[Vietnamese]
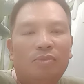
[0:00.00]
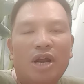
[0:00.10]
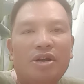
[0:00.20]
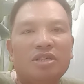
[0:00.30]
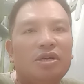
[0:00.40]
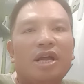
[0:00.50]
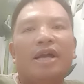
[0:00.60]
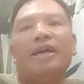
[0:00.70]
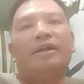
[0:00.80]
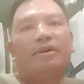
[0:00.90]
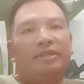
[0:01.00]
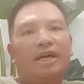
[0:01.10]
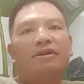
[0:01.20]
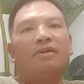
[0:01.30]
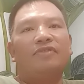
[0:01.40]
một lần nữa dương đề nghị là
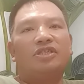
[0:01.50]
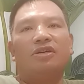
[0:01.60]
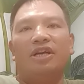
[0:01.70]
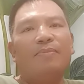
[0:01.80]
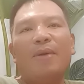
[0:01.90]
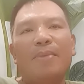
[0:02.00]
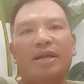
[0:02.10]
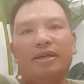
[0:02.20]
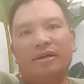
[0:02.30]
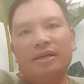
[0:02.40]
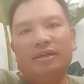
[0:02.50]
nhà nước phải xử lý nghiêm minh những,